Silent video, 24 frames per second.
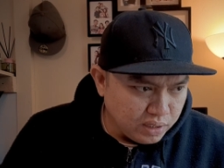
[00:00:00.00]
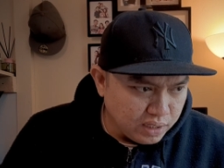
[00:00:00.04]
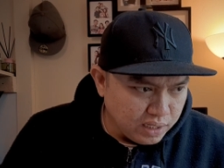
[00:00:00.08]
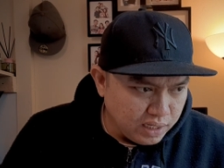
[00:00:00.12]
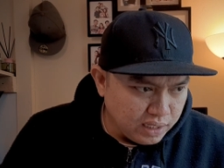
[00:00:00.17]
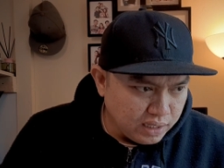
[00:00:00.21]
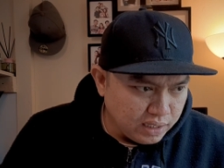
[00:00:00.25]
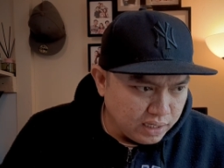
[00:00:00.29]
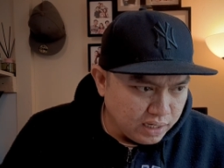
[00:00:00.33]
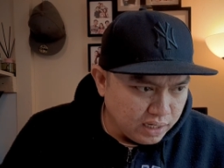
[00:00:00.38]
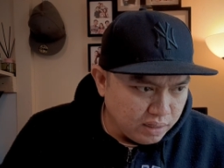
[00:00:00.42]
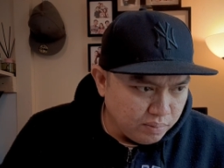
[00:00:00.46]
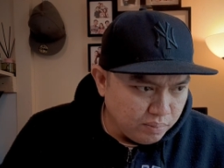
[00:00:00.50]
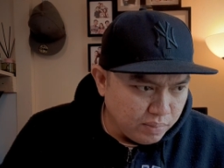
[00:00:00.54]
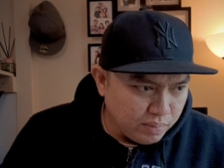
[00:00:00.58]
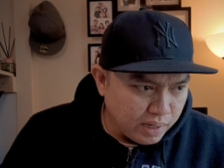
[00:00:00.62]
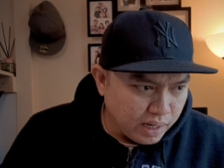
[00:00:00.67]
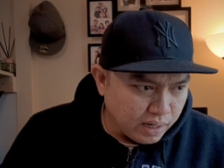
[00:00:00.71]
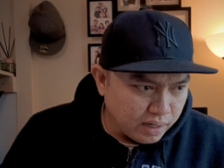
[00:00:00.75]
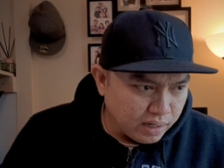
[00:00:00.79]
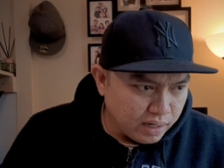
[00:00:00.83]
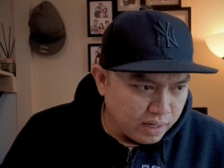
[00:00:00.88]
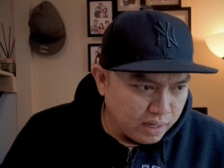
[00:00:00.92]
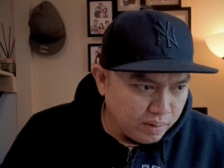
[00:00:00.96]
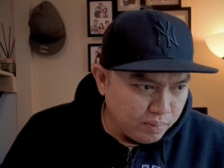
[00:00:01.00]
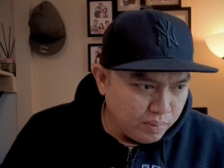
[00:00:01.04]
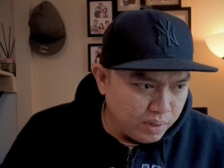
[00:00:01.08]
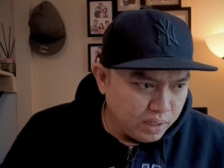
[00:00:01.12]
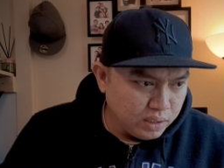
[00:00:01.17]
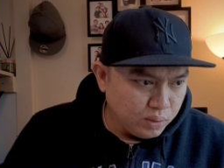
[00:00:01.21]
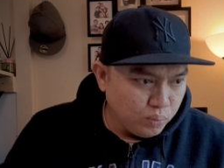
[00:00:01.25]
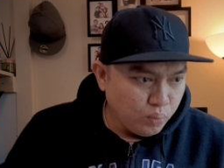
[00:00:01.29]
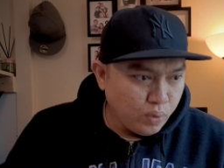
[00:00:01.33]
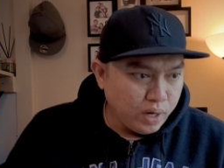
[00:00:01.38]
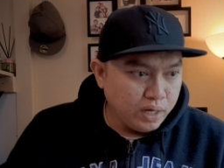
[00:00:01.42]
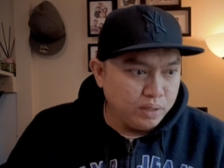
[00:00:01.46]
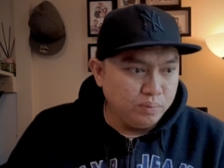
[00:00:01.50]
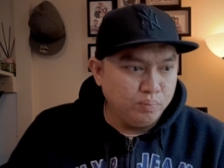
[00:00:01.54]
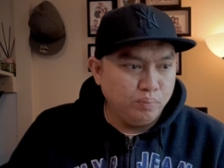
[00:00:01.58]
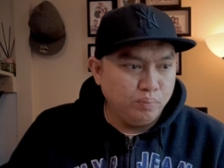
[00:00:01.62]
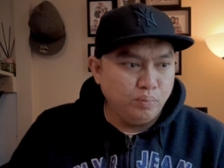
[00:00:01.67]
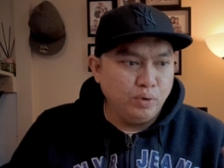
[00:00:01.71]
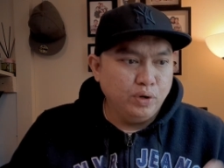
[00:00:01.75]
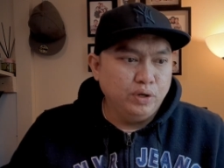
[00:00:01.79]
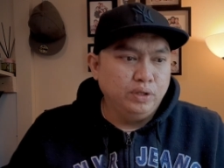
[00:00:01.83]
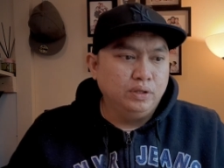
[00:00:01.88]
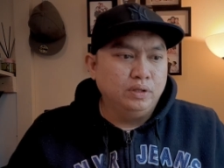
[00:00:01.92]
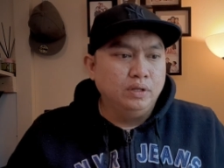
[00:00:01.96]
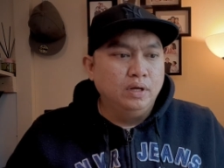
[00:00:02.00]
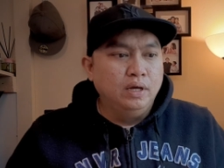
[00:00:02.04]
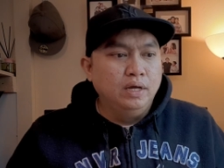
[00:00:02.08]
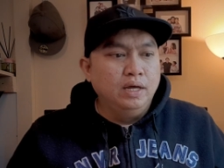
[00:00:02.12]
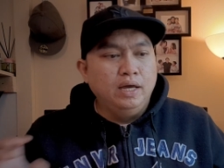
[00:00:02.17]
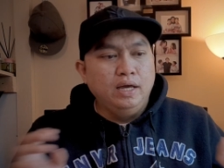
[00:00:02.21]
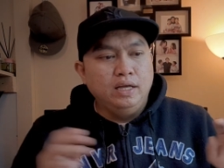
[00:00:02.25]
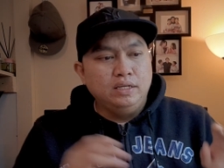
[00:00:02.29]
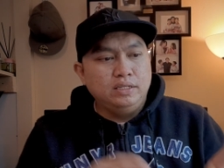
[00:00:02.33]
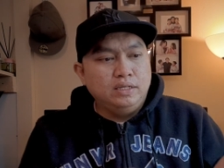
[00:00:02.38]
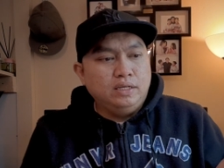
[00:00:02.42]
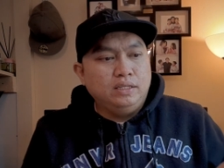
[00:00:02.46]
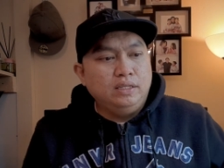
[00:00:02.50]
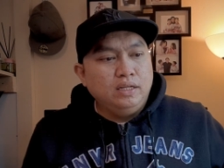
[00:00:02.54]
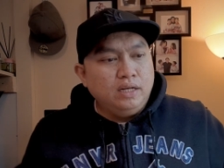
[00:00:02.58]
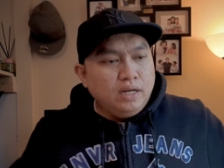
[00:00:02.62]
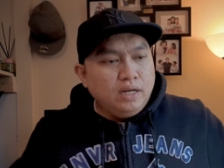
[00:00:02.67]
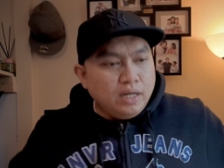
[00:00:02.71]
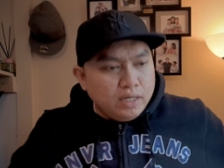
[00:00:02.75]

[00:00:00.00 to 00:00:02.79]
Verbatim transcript: detail, black level, and white point, etc.